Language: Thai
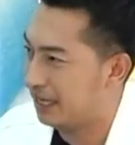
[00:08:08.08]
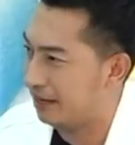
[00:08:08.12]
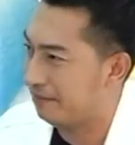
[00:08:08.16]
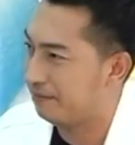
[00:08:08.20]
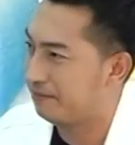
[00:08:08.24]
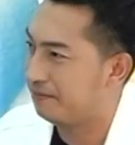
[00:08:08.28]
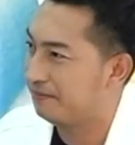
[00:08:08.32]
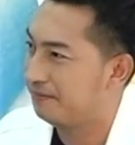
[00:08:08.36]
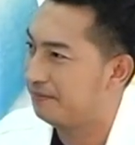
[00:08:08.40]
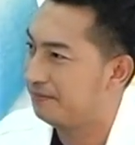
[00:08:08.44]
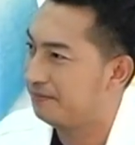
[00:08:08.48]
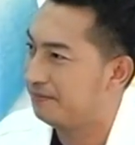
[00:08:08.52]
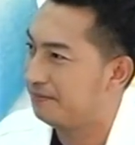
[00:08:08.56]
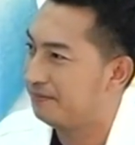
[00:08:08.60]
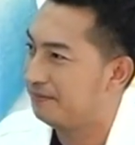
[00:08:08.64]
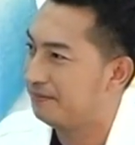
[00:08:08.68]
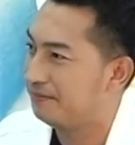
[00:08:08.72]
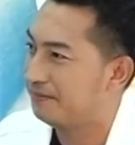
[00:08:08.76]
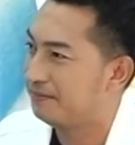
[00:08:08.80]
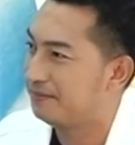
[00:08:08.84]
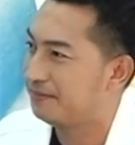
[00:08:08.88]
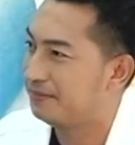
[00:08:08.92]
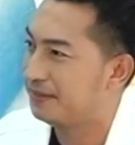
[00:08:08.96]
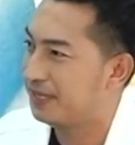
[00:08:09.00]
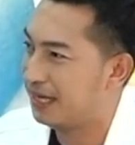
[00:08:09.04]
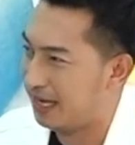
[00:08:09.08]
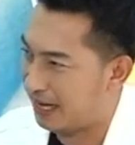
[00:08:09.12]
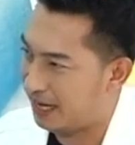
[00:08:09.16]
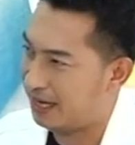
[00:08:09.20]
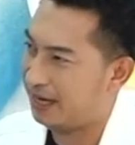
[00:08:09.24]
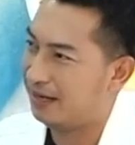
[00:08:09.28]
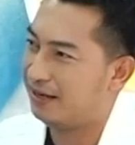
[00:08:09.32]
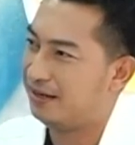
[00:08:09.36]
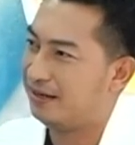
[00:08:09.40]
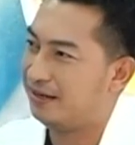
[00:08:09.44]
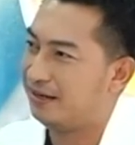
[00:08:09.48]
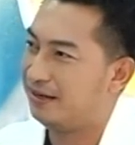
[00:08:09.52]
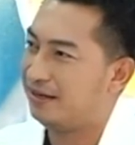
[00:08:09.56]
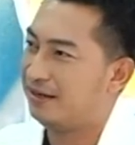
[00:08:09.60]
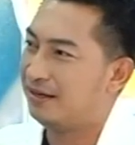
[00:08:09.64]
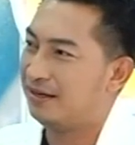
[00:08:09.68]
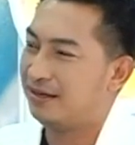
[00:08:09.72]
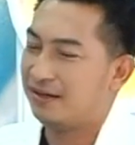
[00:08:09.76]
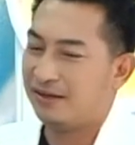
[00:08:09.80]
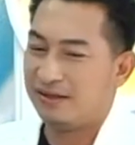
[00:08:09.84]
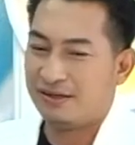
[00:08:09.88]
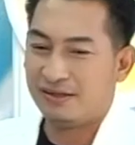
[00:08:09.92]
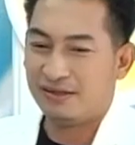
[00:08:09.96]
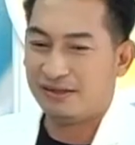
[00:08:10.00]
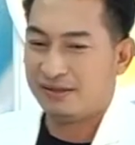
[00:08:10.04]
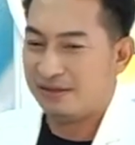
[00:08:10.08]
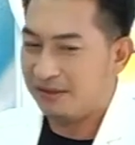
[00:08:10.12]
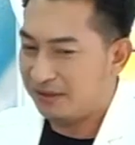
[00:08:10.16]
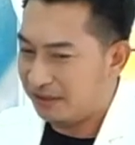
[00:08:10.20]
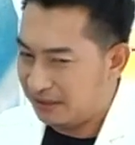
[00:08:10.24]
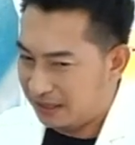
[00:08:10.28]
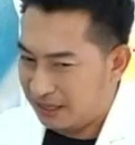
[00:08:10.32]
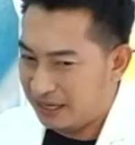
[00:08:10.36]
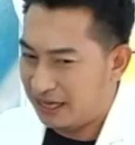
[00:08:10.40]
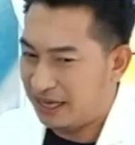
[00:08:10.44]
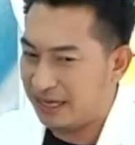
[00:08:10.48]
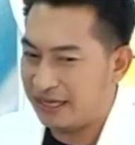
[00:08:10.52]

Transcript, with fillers: บครับ เนี่ยฮะ เอ